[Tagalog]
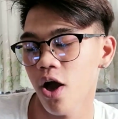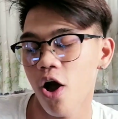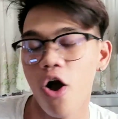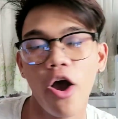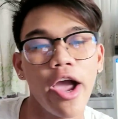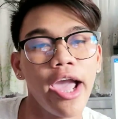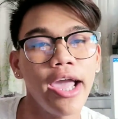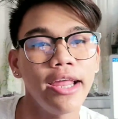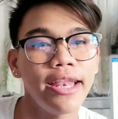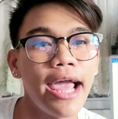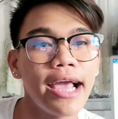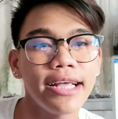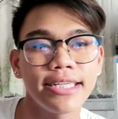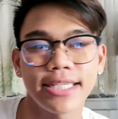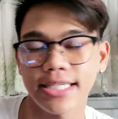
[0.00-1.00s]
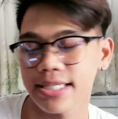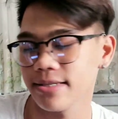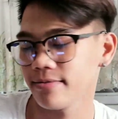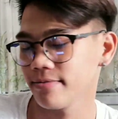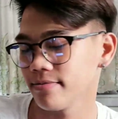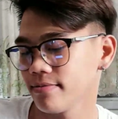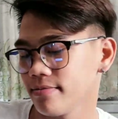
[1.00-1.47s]
Okay,
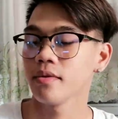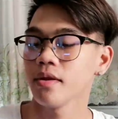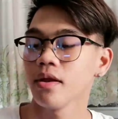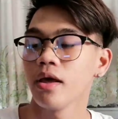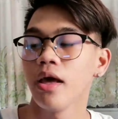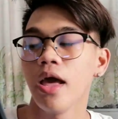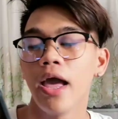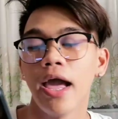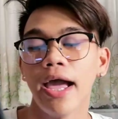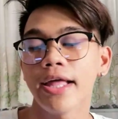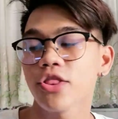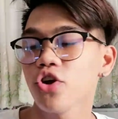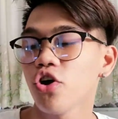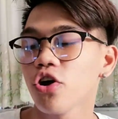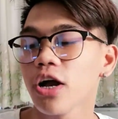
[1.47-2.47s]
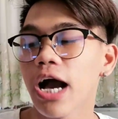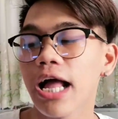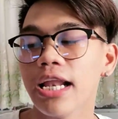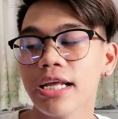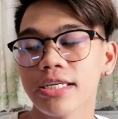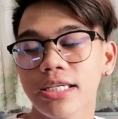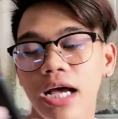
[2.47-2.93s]
next. Ito,
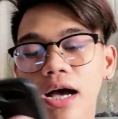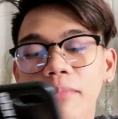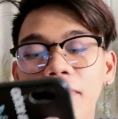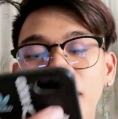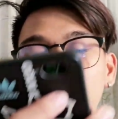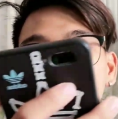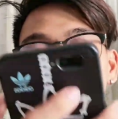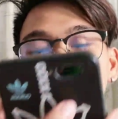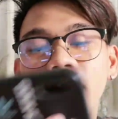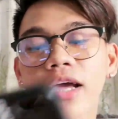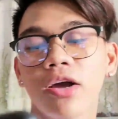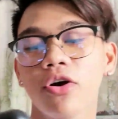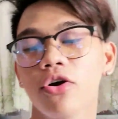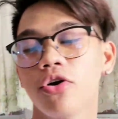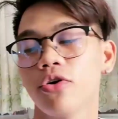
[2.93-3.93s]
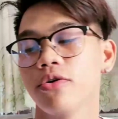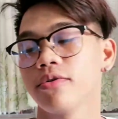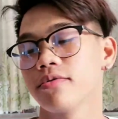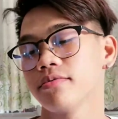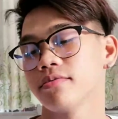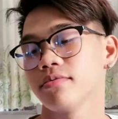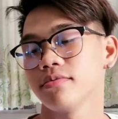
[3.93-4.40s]
galing sa kabarangay ko.
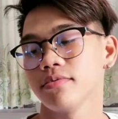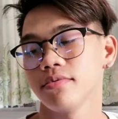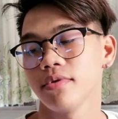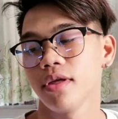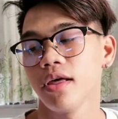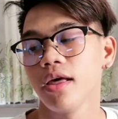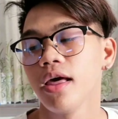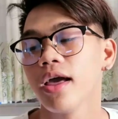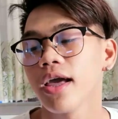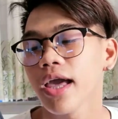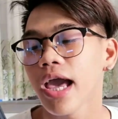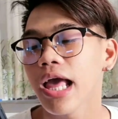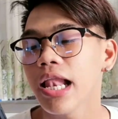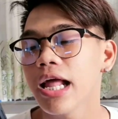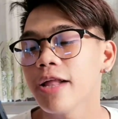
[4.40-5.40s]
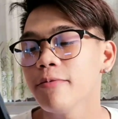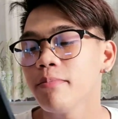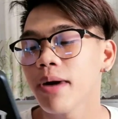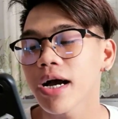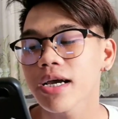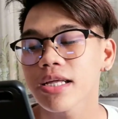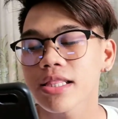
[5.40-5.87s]

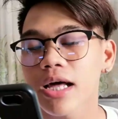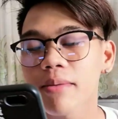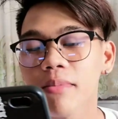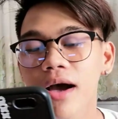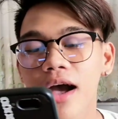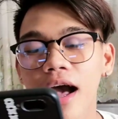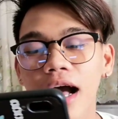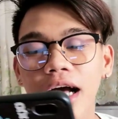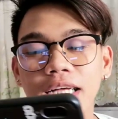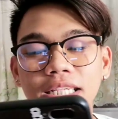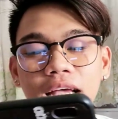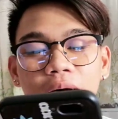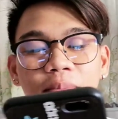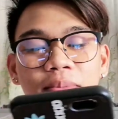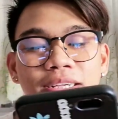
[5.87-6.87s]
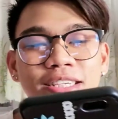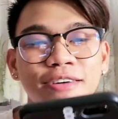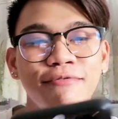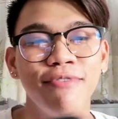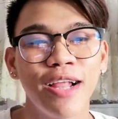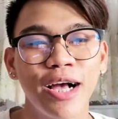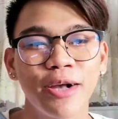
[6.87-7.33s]
Kailan ba kita makakasama sa
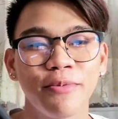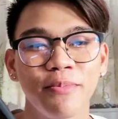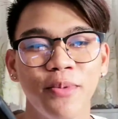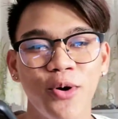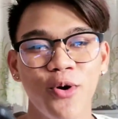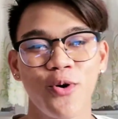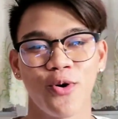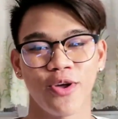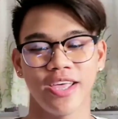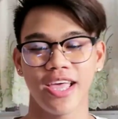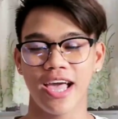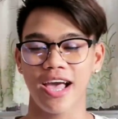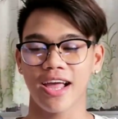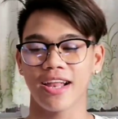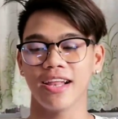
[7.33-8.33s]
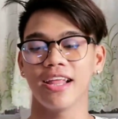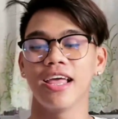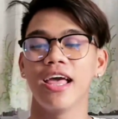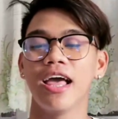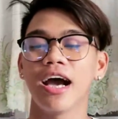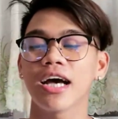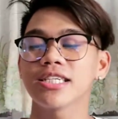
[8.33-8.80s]
vlog mo? Yan.
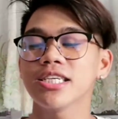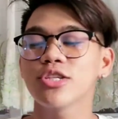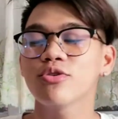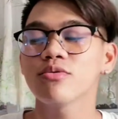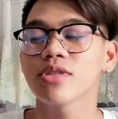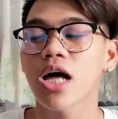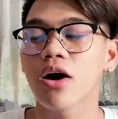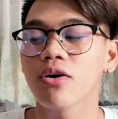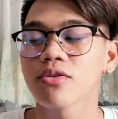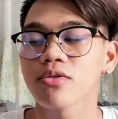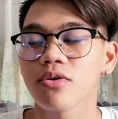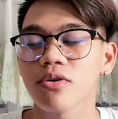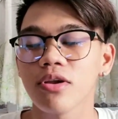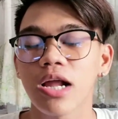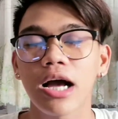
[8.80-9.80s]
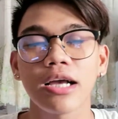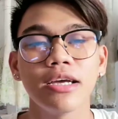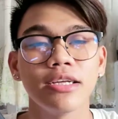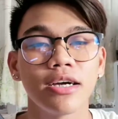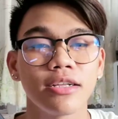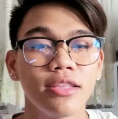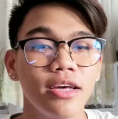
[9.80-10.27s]
Kasi itong taong to,
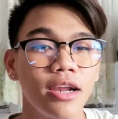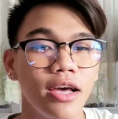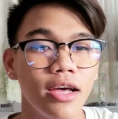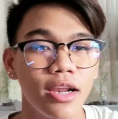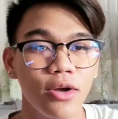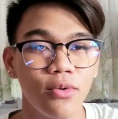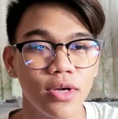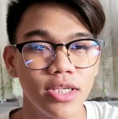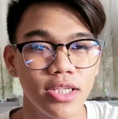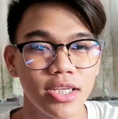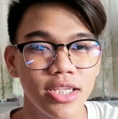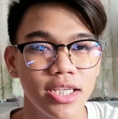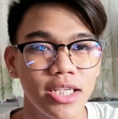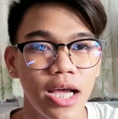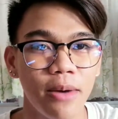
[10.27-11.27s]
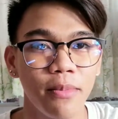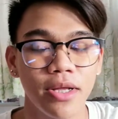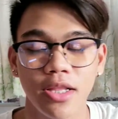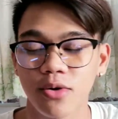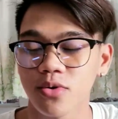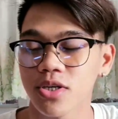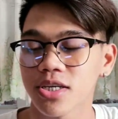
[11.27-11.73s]
lagi niyang nire-request na sasama
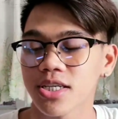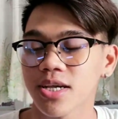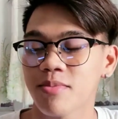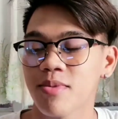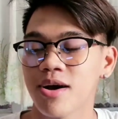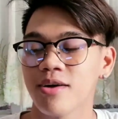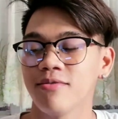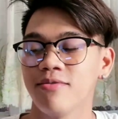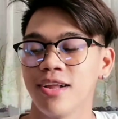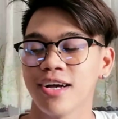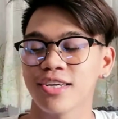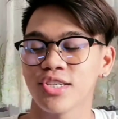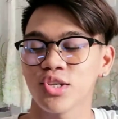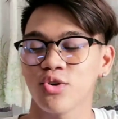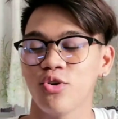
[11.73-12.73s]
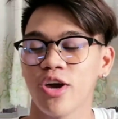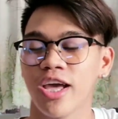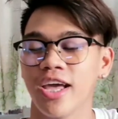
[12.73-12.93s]
daw siya sa mga vlogs ko.